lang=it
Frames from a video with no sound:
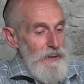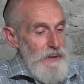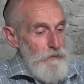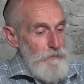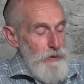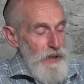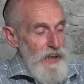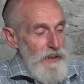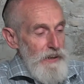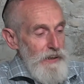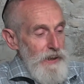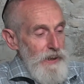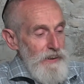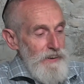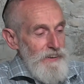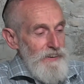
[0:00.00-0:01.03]

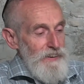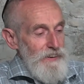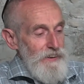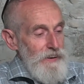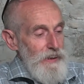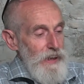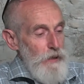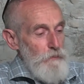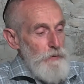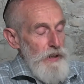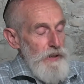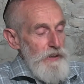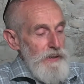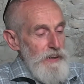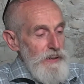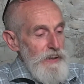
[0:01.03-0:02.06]
prenda delle
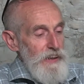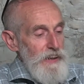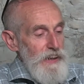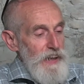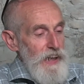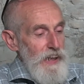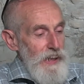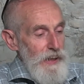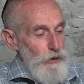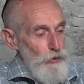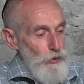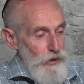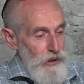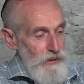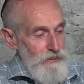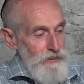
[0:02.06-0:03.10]
piantine di
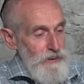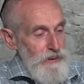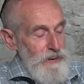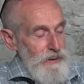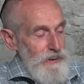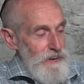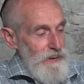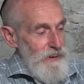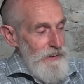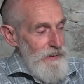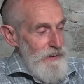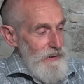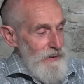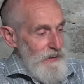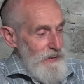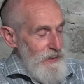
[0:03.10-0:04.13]
calendula,
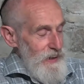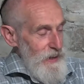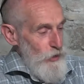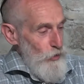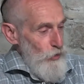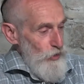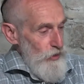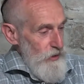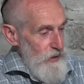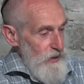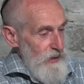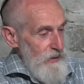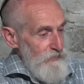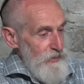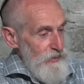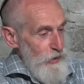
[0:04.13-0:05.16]
si
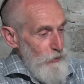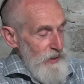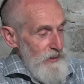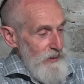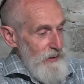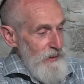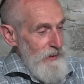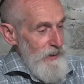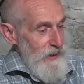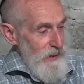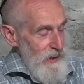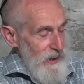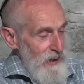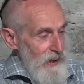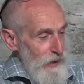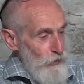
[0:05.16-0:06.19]
coltivi questa
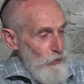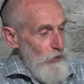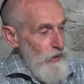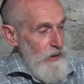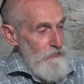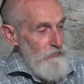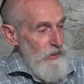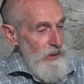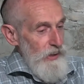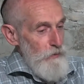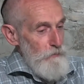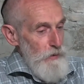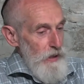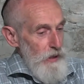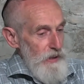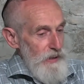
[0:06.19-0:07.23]
calendula che fa dei
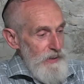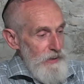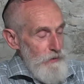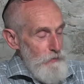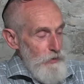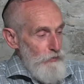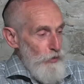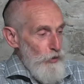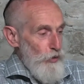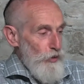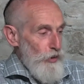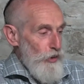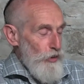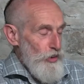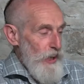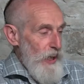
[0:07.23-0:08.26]
bellissimi
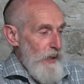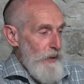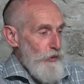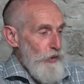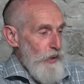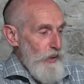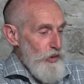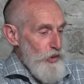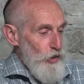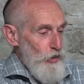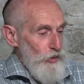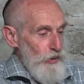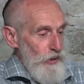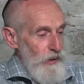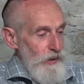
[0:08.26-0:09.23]
fiori o gialli o arancione,